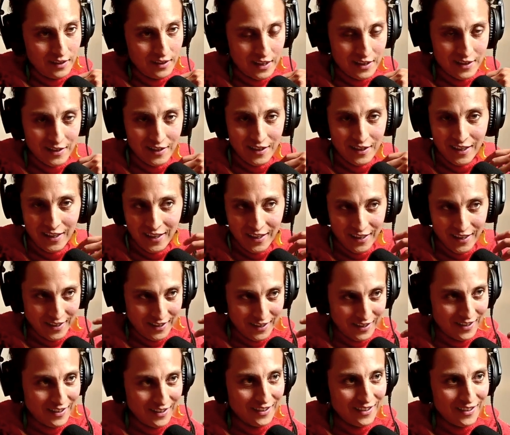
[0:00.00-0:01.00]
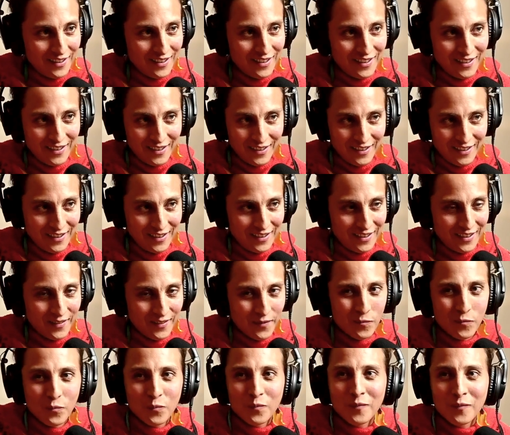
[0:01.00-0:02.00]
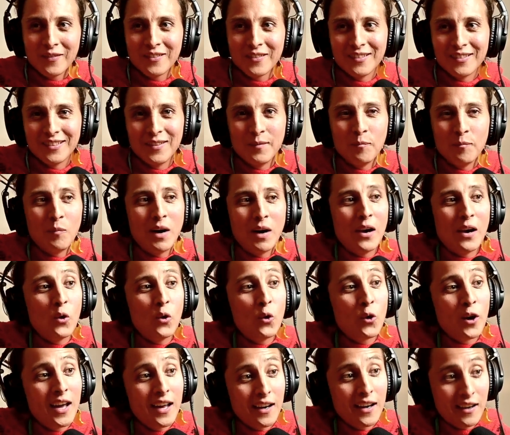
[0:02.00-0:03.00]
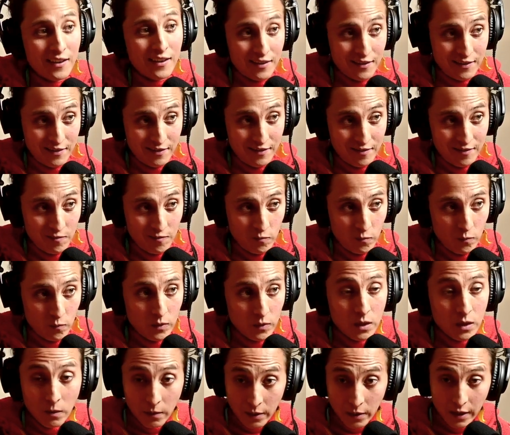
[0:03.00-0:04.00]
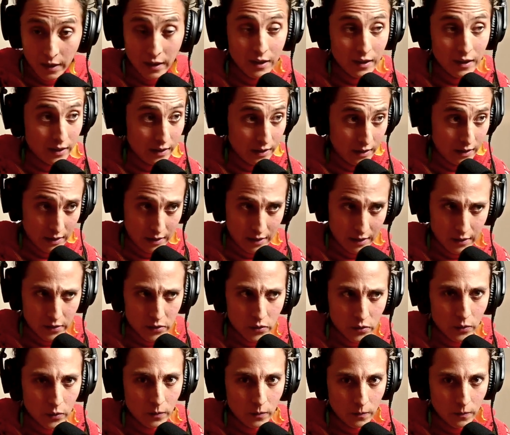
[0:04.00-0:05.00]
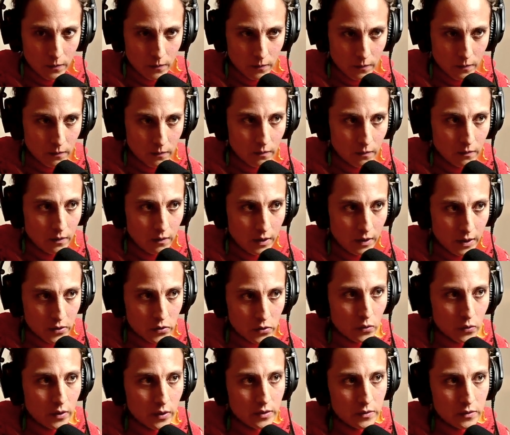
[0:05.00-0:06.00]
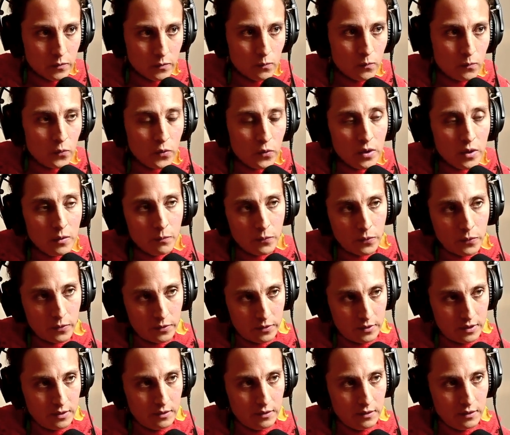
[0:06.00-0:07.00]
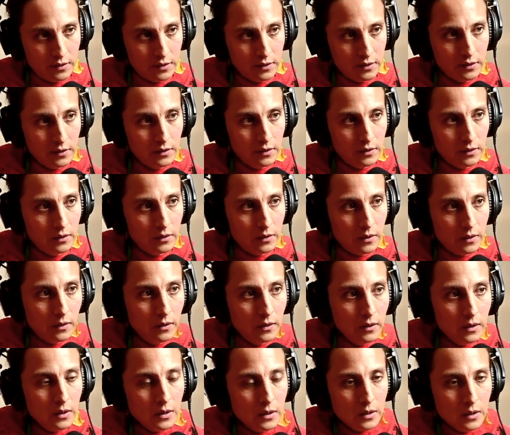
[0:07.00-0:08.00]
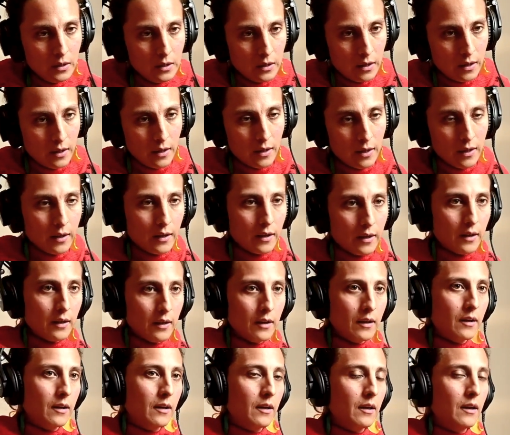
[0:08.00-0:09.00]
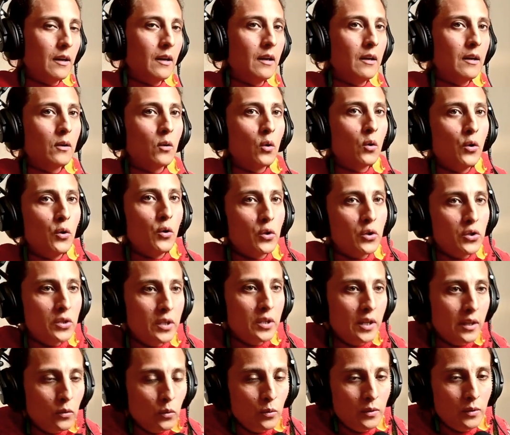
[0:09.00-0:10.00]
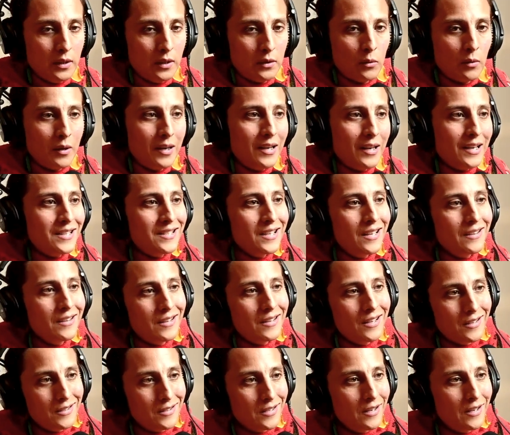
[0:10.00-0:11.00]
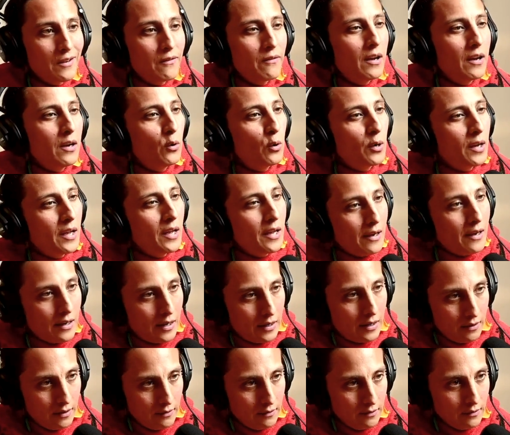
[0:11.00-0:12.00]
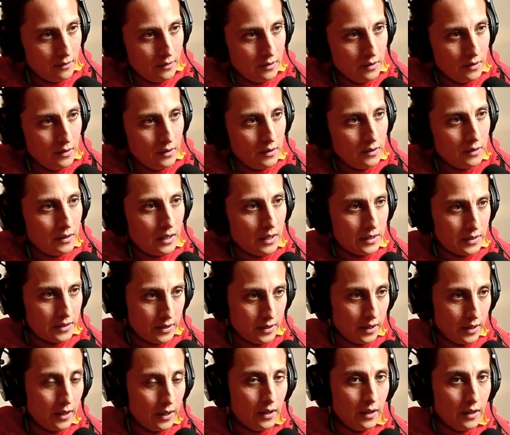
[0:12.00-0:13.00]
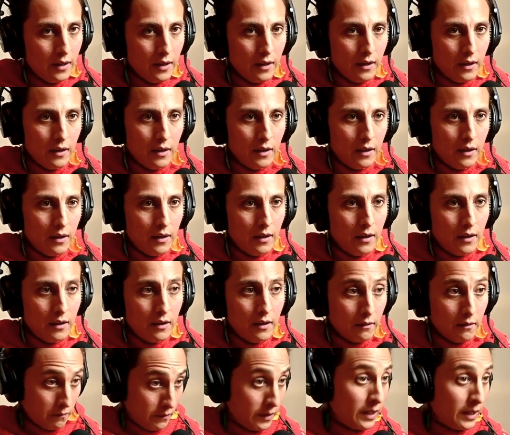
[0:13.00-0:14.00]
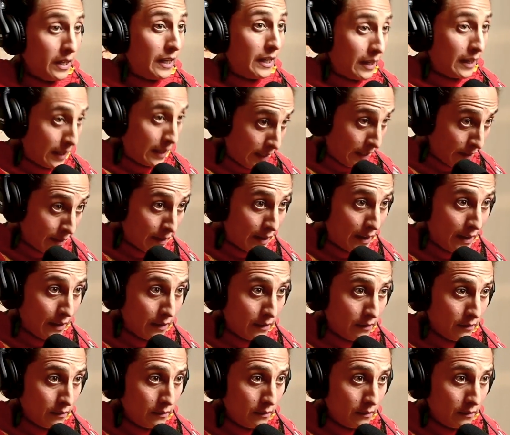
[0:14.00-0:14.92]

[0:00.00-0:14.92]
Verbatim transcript: hace eh, valorar. Creo que eso, eso es muy importante eh, el conocer tu naturaleza te hace valorarla, te hace eh, dirigirla